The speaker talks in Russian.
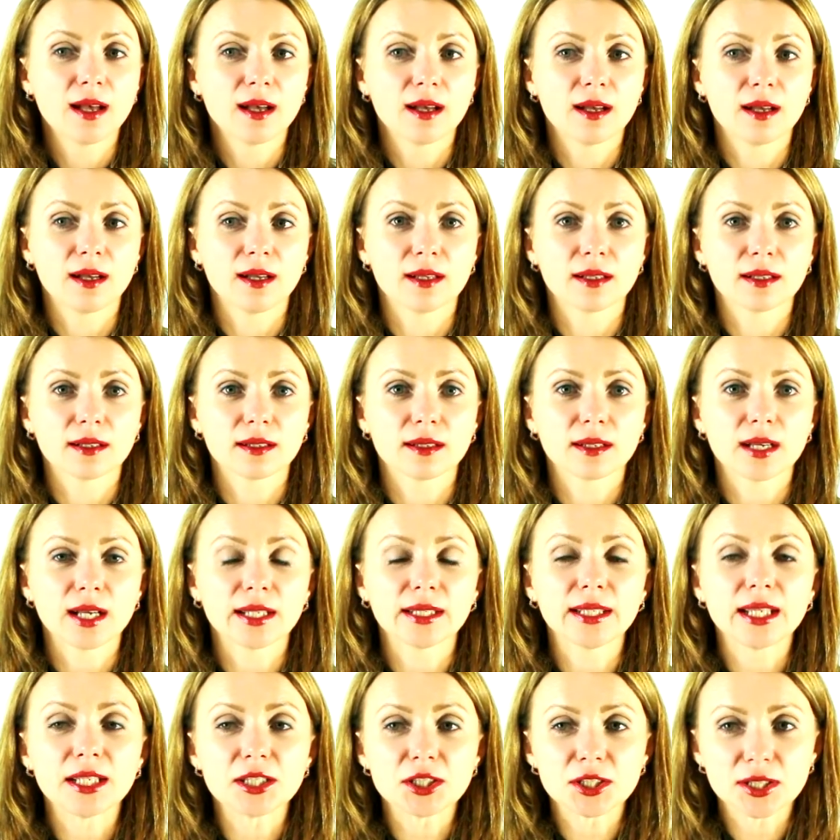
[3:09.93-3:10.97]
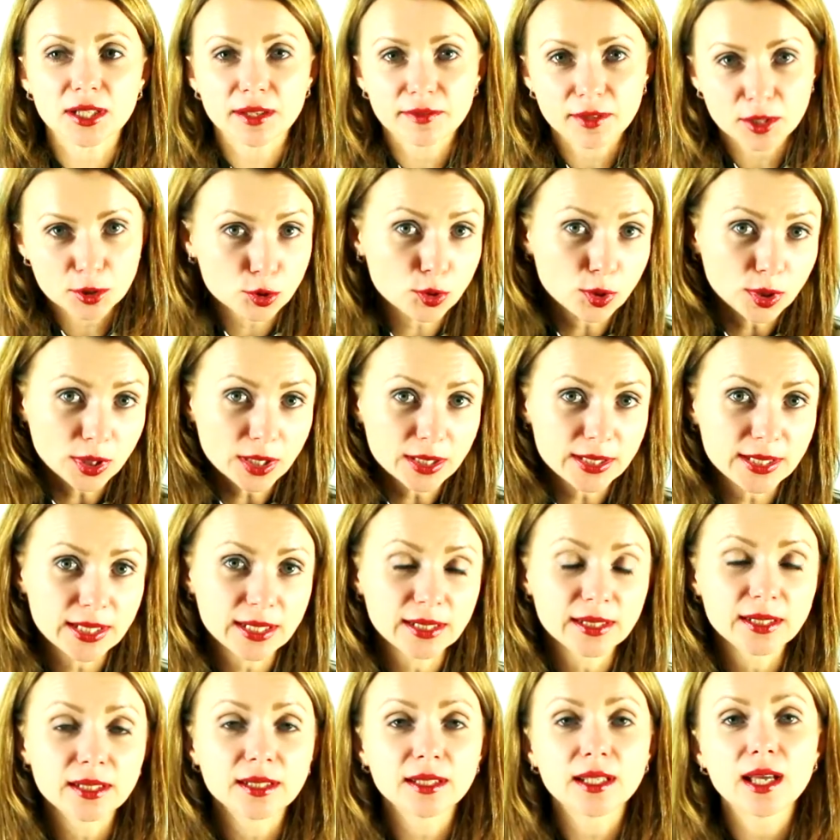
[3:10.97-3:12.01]
А, когда человек что-то
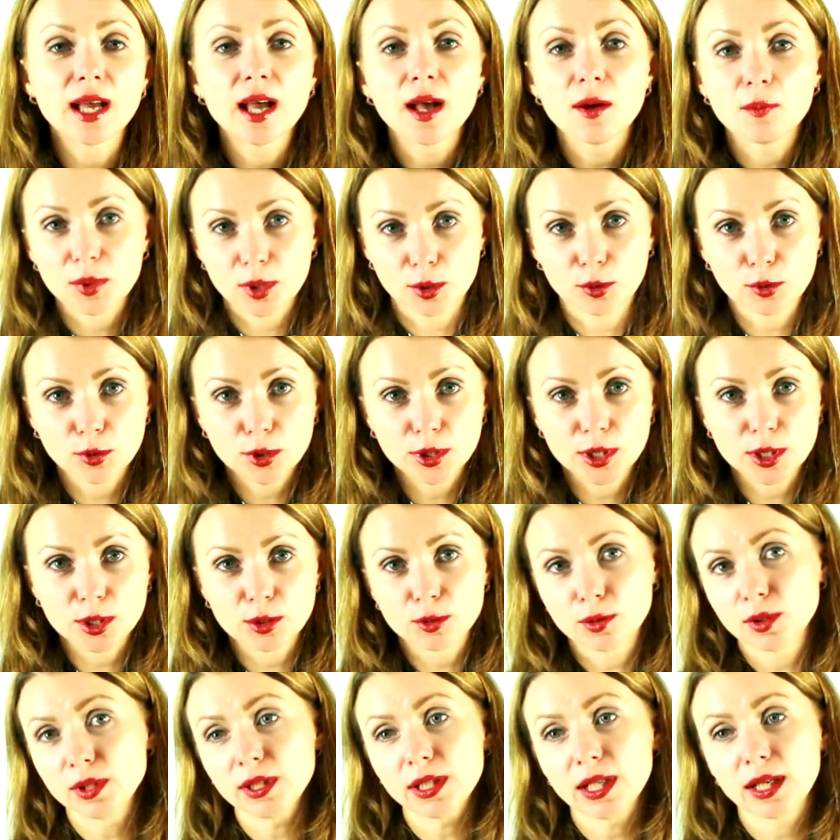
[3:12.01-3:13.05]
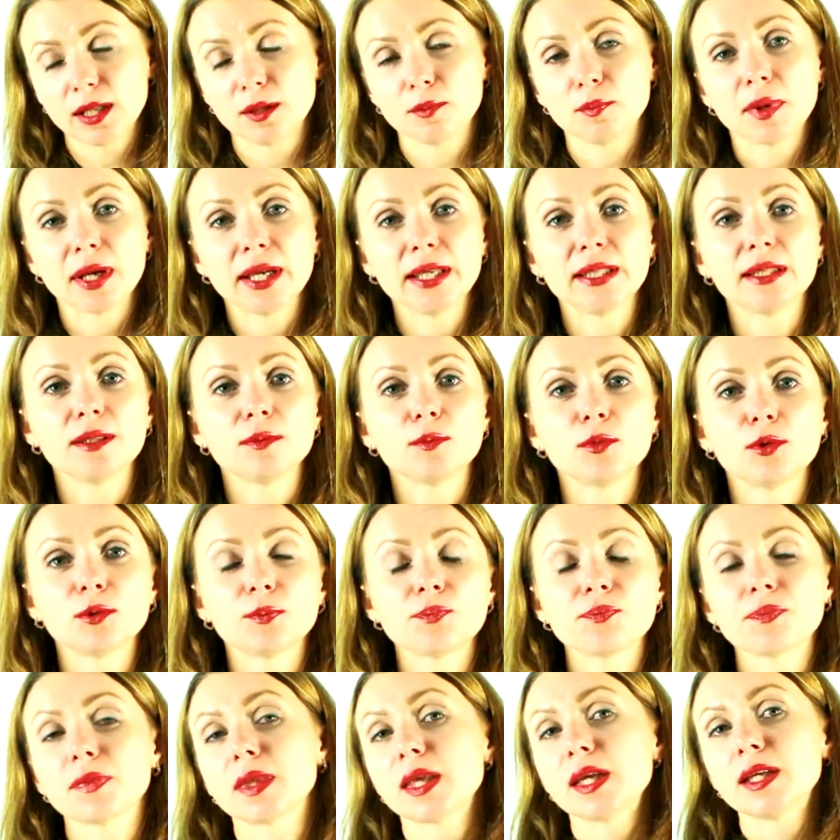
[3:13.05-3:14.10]
делает, приходит результат. Поэтому
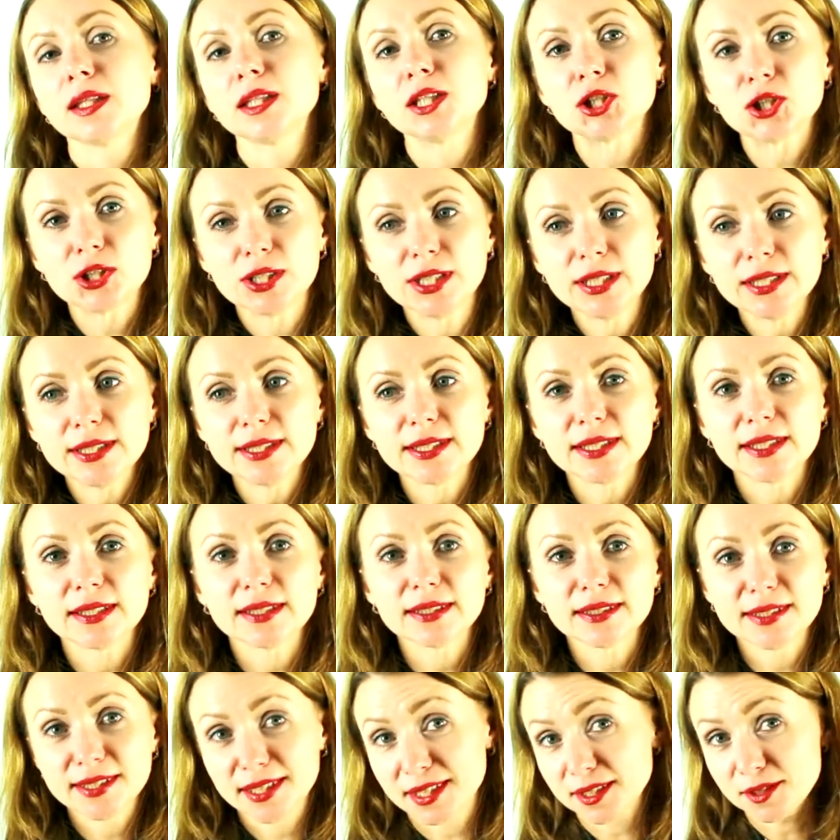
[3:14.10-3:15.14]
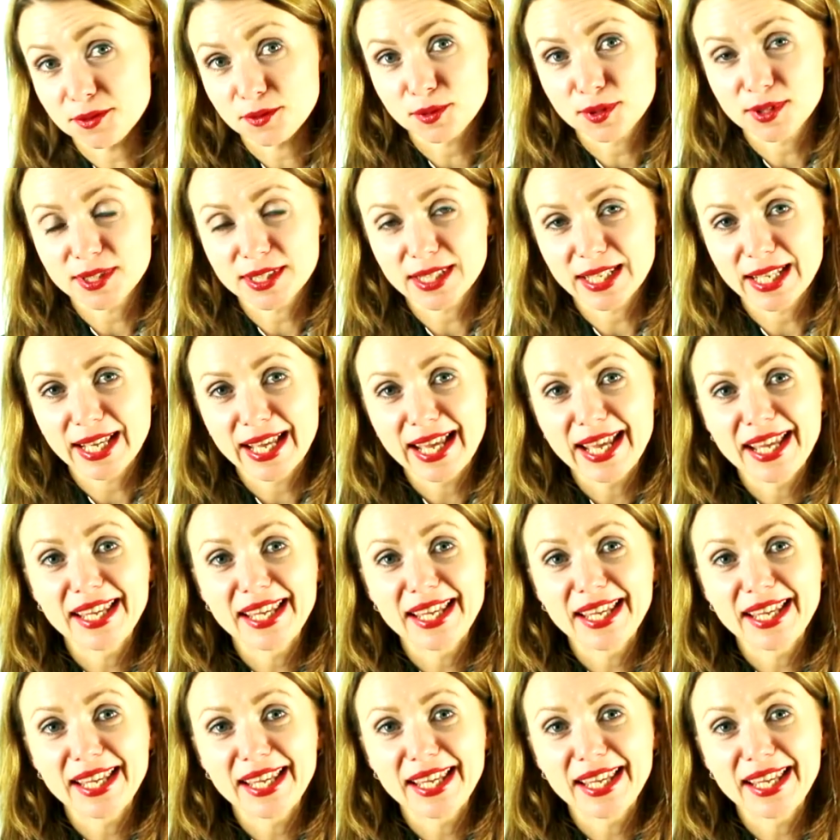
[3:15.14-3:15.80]
не ждите, действуйте.